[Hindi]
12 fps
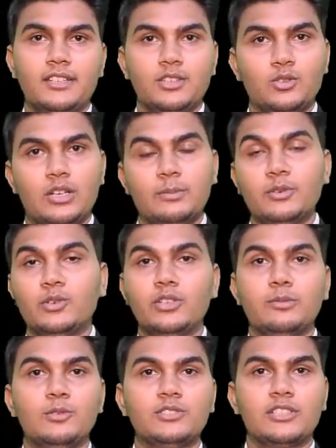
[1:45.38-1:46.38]
तो आप उनको ये
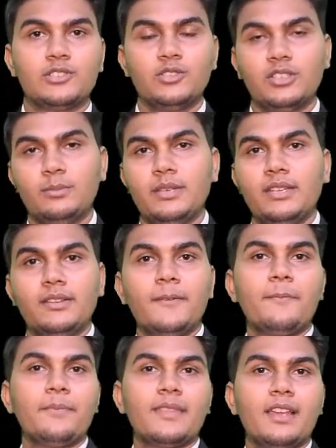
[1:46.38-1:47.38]
बोल सकते हो कि भाई
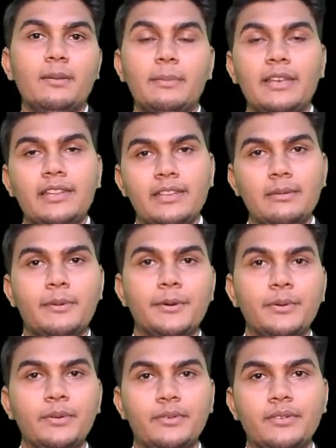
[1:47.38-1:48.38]
आप पहले ये
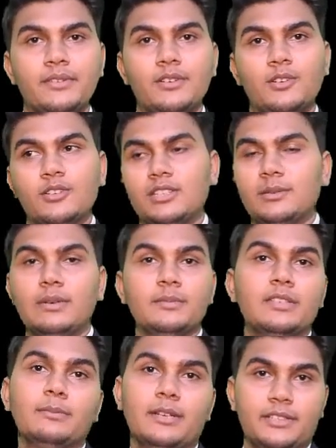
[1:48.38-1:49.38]
पढ़ो और तब
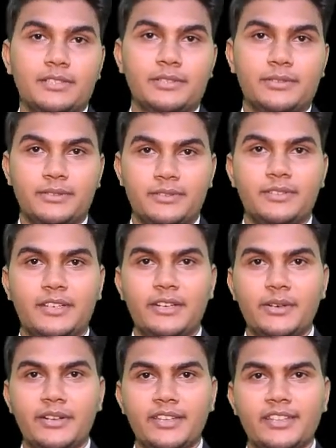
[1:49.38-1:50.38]
हमसे बात करो आर
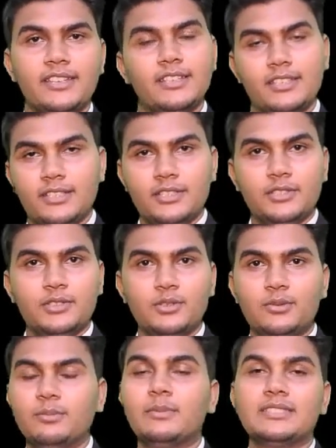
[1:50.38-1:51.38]
गेटिंग सो
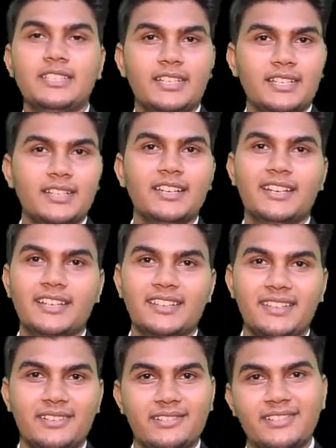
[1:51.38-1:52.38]
so, मजा आएगा करके
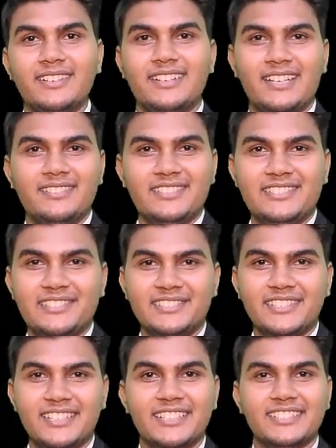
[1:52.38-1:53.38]
देखो आई विल सी इन
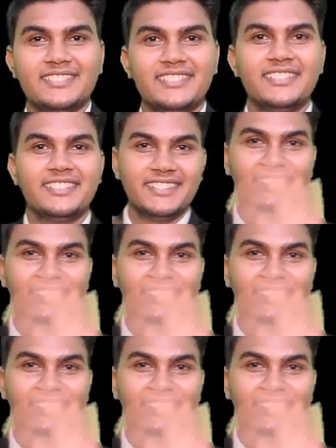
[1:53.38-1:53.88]
द नेक्स्ट वीडियो